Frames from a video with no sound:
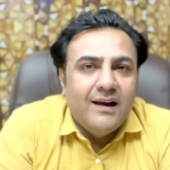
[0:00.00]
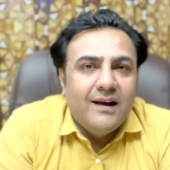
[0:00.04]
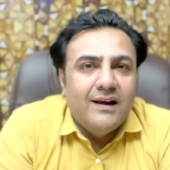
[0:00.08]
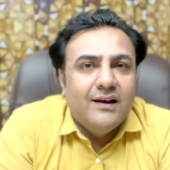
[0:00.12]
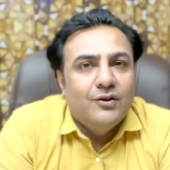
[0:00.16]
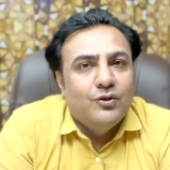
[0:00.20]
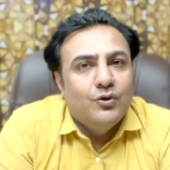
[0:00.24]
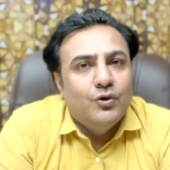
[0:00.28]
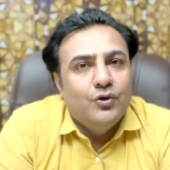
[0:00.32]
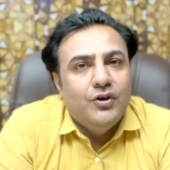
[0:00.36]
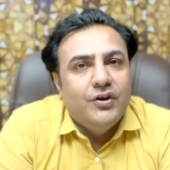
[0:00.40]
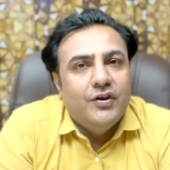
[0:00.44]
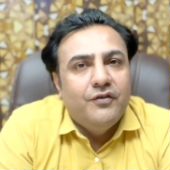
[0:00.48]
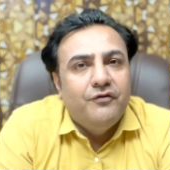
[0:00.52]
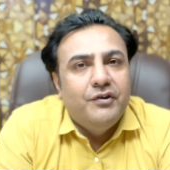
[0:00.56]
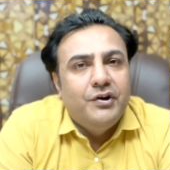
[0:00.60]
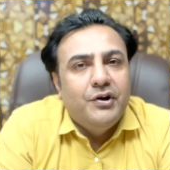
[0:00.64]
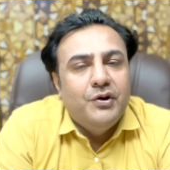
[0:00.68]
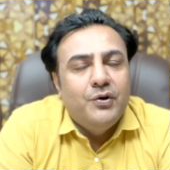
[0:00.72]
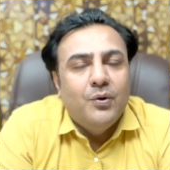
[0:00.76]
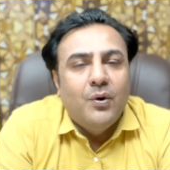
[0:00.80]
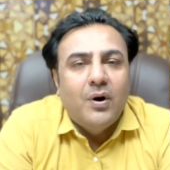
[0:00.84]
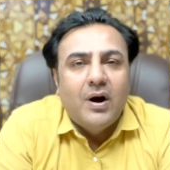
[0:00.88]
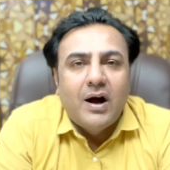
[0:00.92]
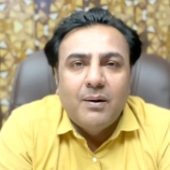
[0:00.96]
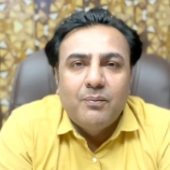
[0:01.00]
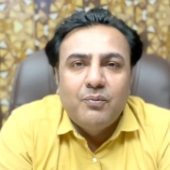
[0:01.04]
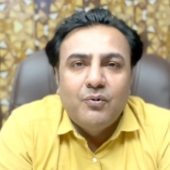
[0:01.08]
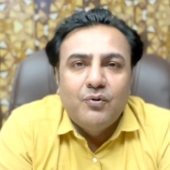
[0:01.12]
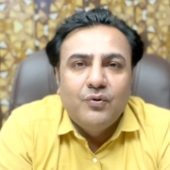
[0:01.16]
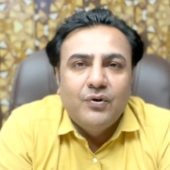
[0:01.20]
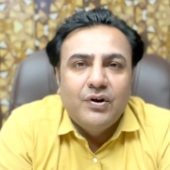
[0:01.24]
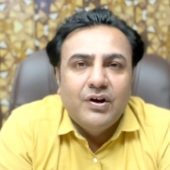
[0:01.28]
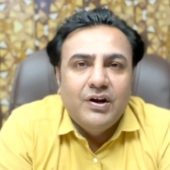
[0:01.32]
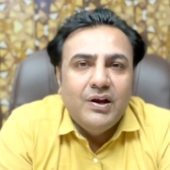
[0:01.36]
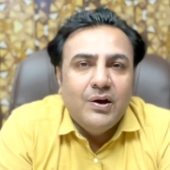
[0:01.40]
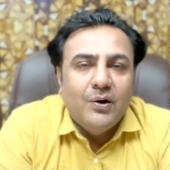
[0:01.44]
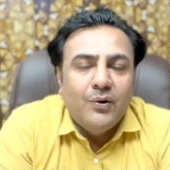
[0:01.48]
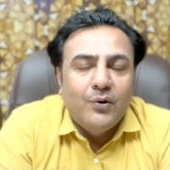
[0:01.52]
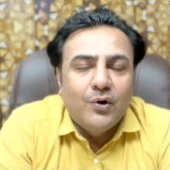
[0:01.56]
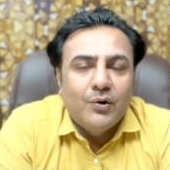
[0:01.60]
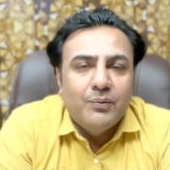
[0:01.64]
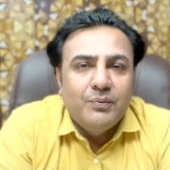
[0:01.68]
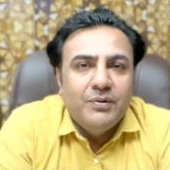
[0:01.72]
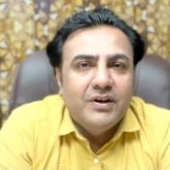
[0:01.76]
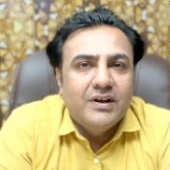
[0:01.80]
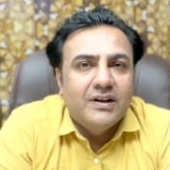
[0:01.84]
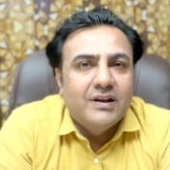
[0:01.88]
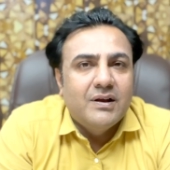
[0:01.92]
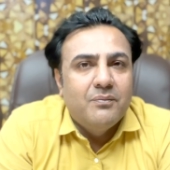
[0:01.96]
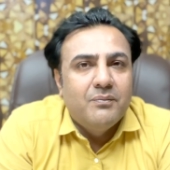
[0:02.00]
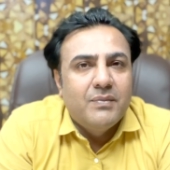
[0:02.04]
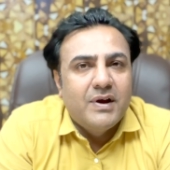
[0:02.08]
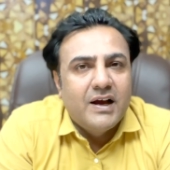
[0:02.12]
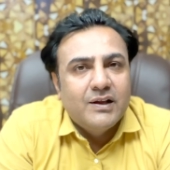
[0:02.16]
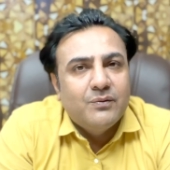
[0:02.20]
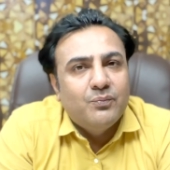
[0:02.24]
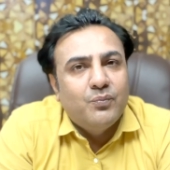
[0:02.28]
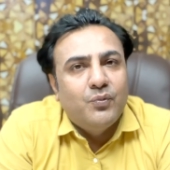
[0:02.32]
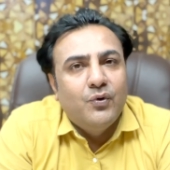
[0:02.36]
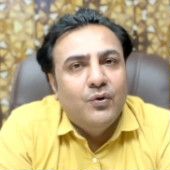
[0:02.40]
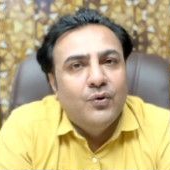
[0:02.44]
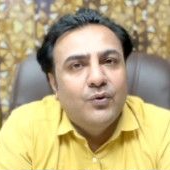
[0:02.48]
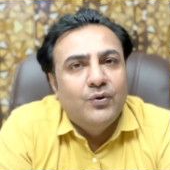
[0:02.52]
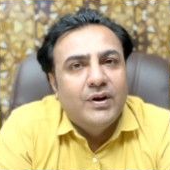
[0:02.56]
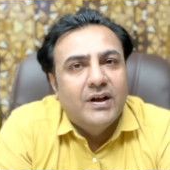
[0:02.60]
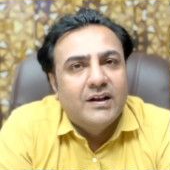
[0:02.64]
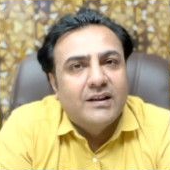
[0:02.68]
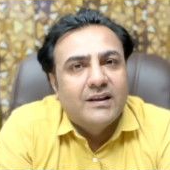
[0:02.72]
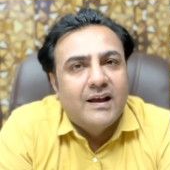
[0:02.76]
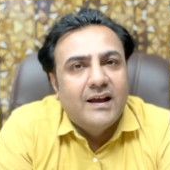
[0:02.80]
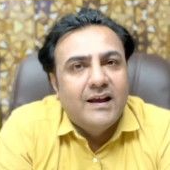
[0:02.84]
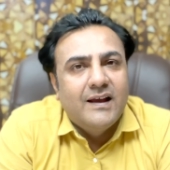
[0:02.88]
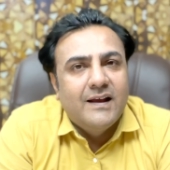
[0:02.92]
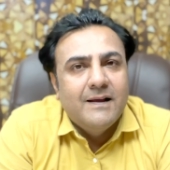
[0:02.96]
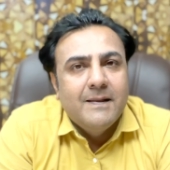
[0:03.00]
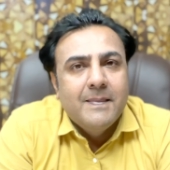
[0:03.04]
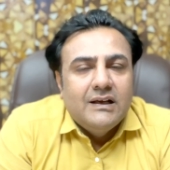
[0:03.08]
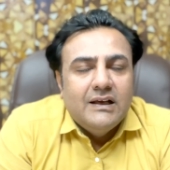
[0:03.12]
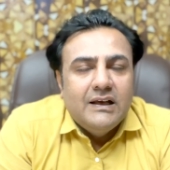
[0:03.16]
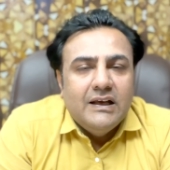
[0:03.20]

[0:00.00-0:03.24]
हैं तो ये वीडियो आप लोगों के लिए और भी ज्यादा महत्वपूर्ण हो जाता है